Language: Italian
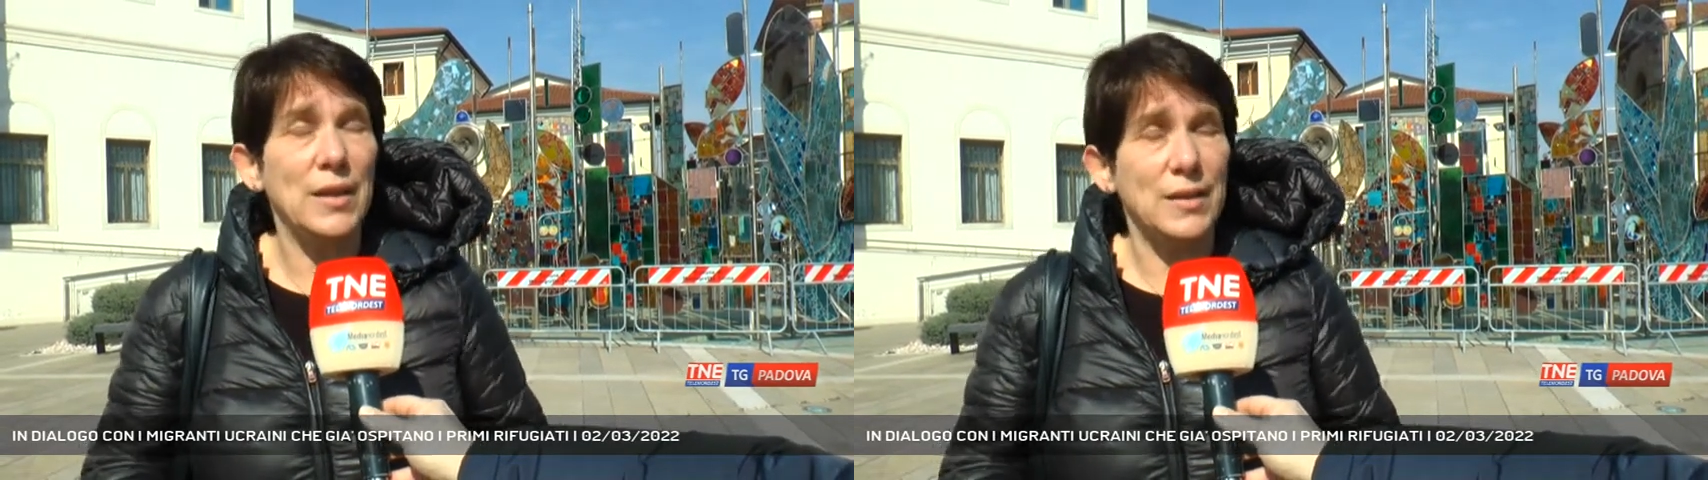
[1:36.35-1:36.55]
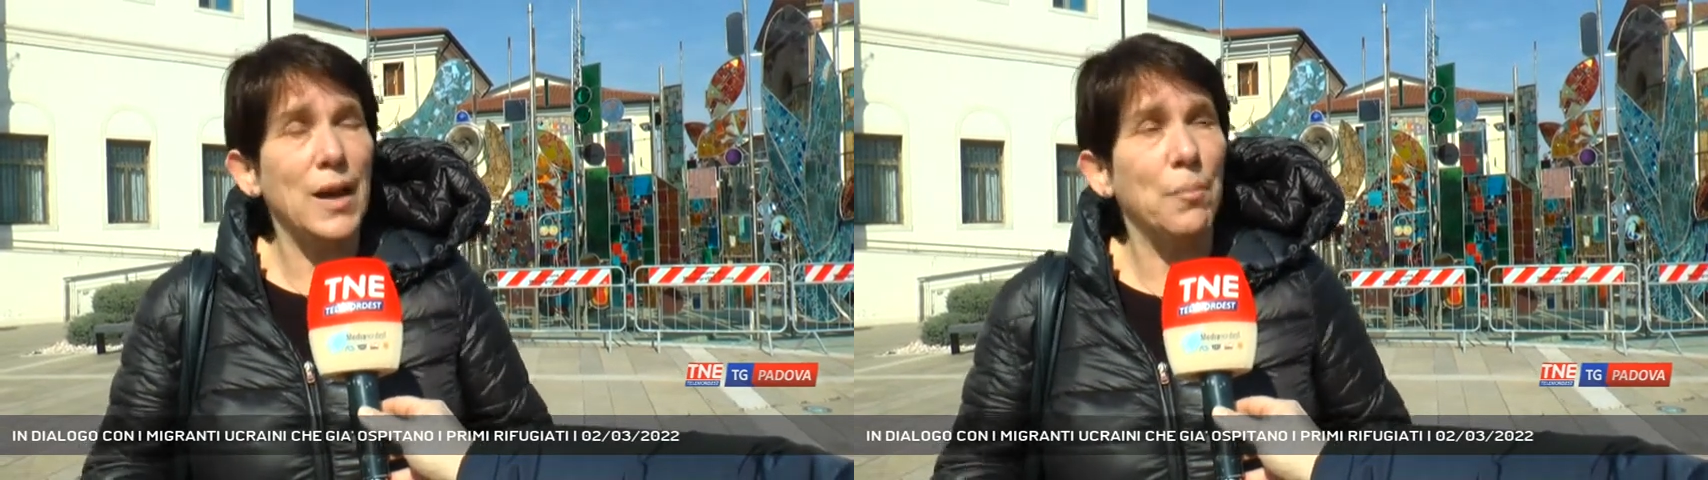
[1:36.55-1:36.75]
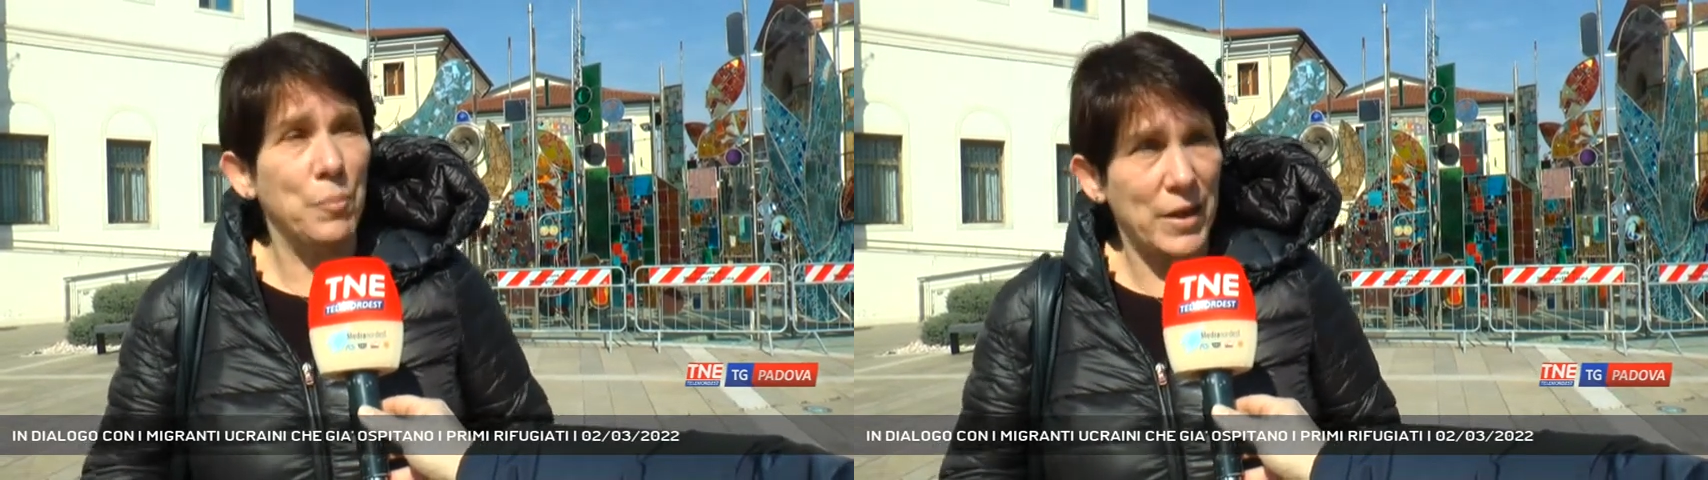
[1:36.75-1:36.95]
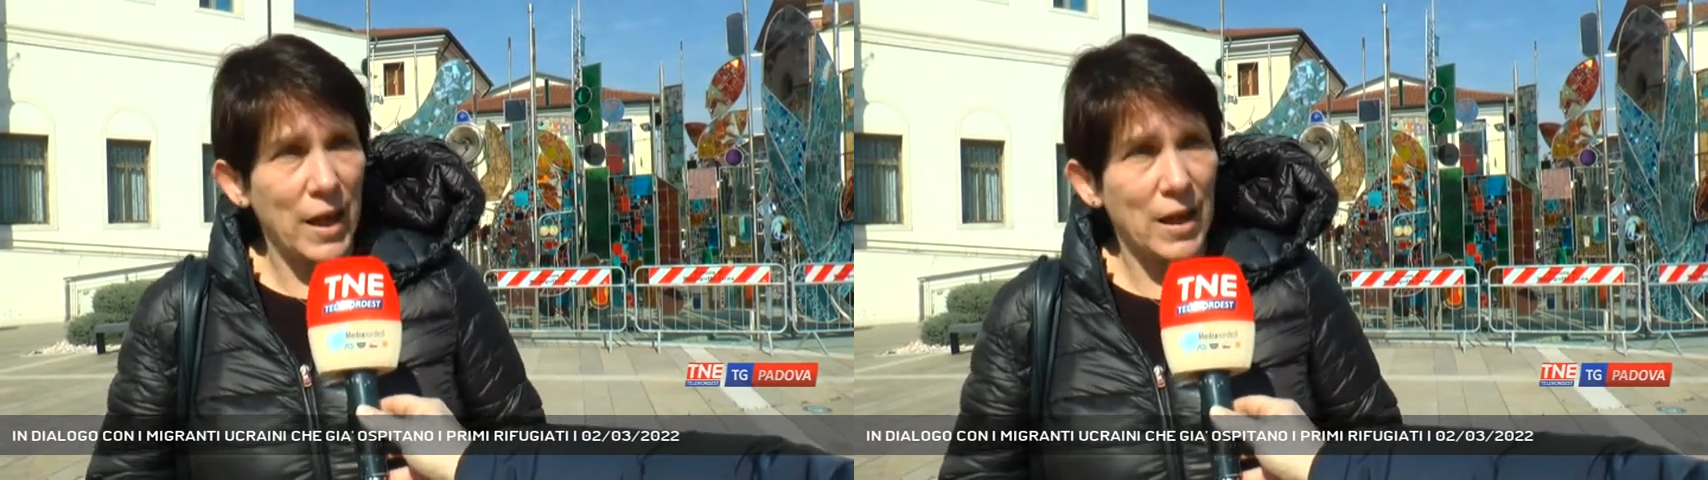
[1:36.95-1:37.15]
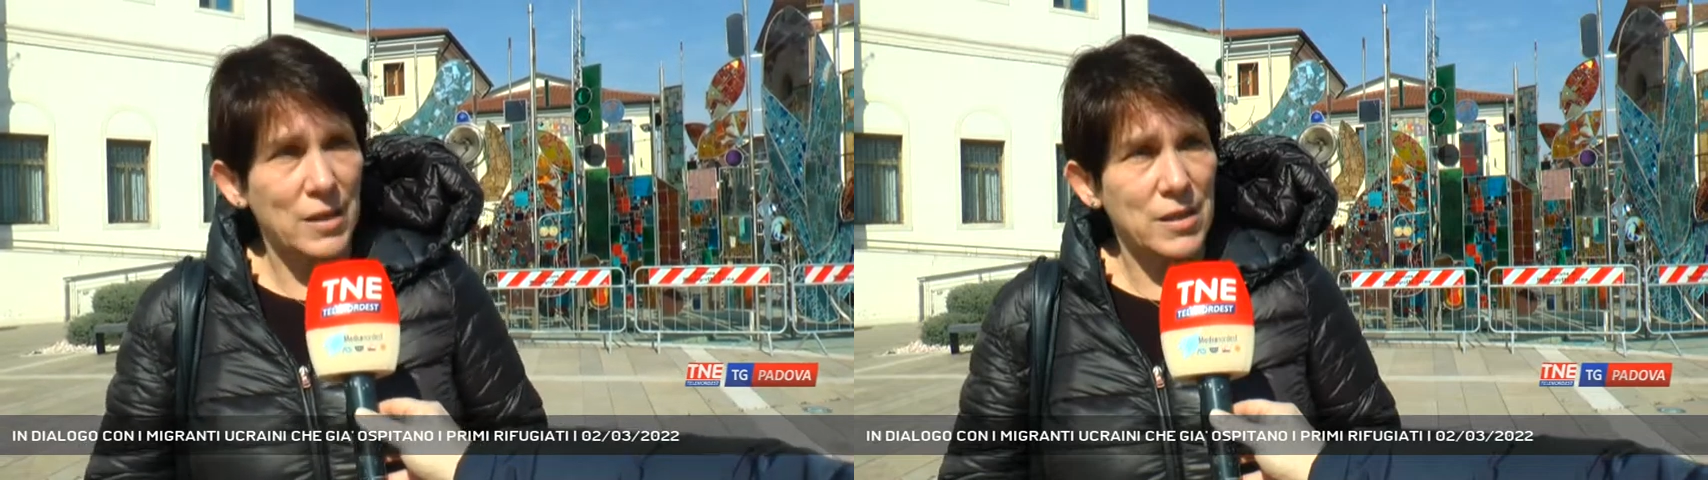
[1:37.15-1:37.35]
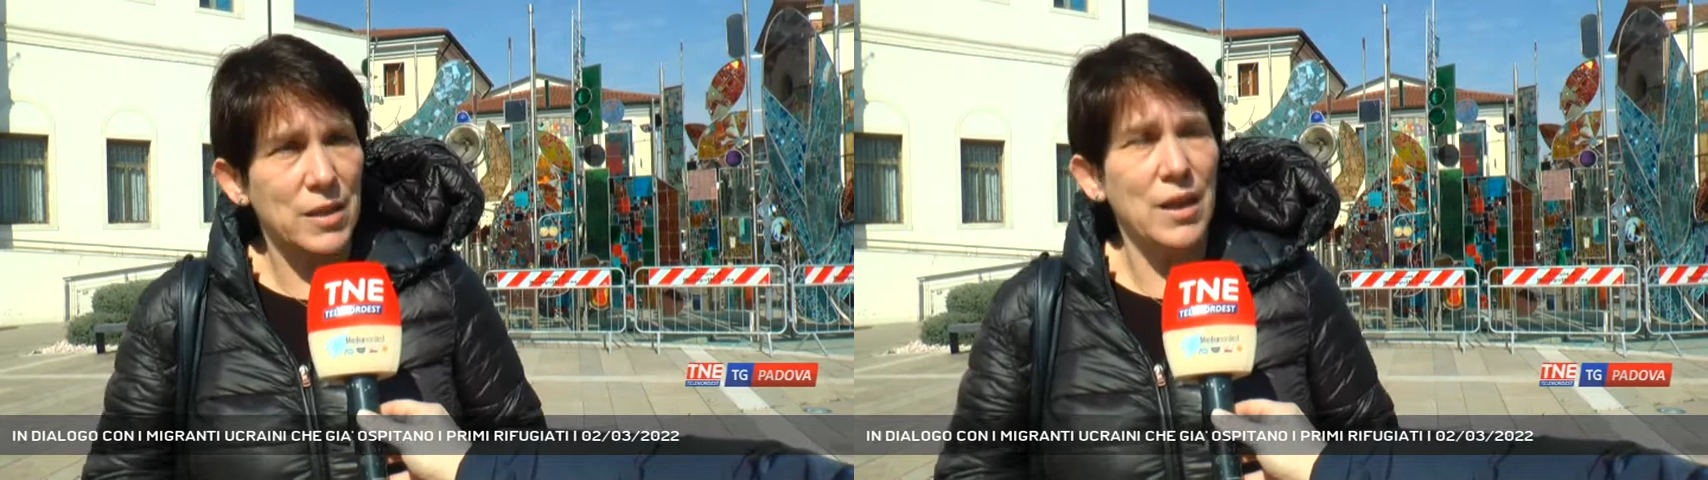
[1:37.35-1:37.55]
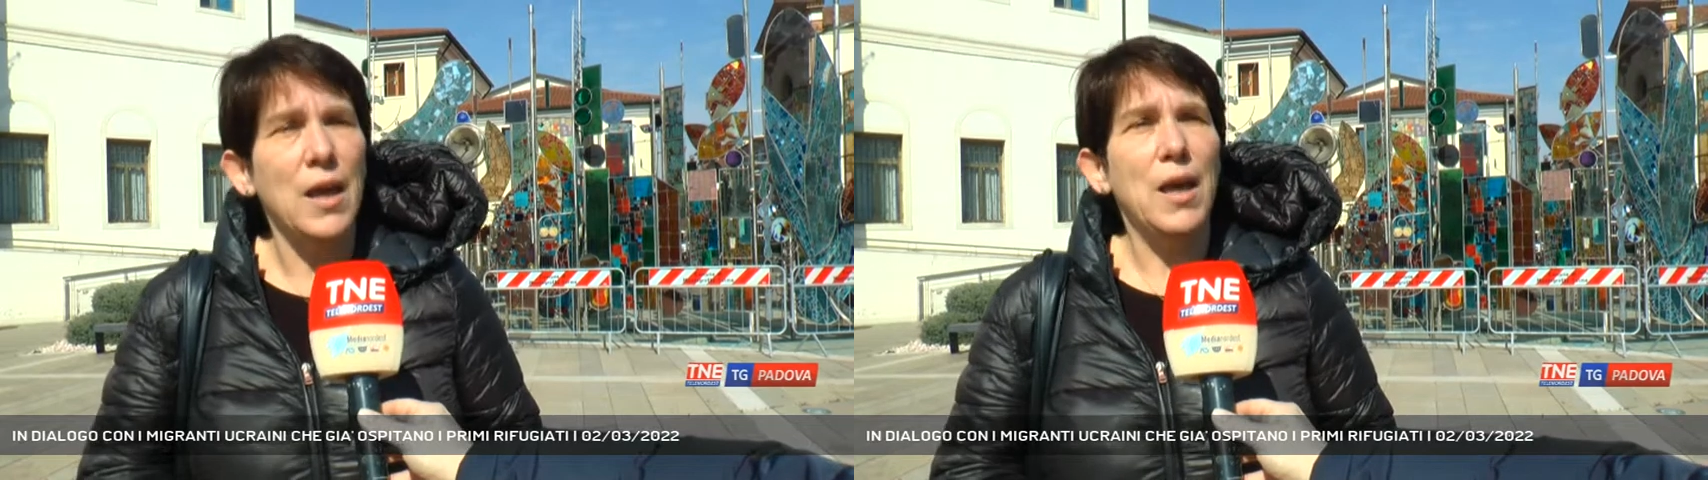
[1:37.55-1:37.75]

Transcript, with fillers: di ampliarsi